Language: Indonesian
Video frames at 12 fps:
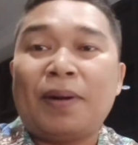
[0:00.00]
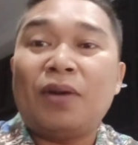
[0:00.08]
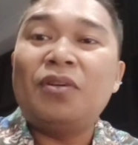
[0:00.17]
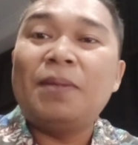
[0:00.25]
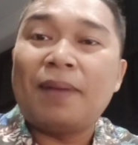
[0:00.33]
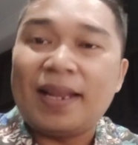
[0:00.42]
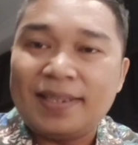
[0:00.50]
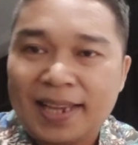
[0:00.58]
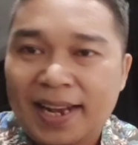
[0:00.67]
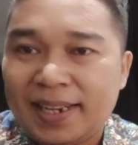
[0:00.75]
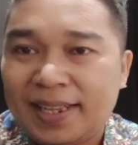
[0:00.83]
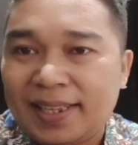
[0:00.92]
perlu
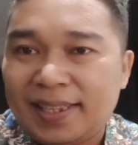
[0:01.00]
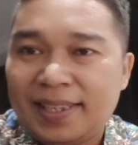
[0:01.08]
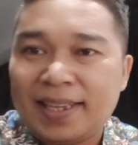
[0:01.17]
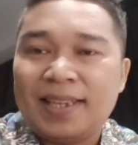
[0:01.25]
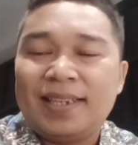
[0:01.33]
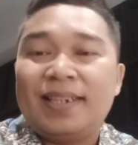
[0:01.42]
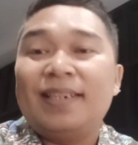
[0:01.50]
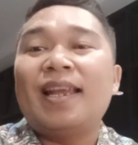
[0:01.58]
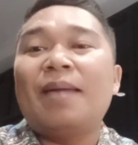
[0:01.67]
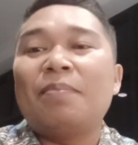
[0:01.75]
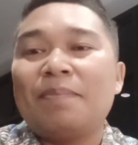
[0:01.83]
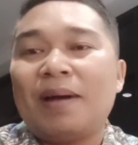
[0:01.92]
dipelajari ya,
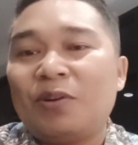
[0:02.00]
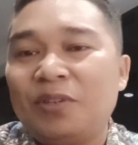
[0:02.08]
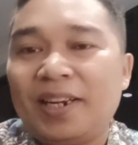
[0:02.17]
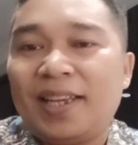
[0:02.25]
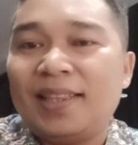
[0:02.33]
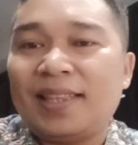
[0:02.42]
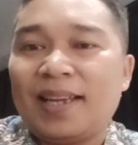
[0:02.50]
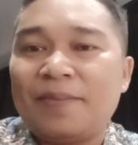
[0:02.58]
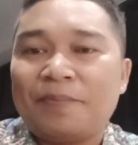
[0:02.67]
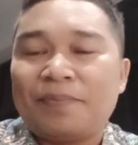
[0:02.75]
dan membangun diri kita.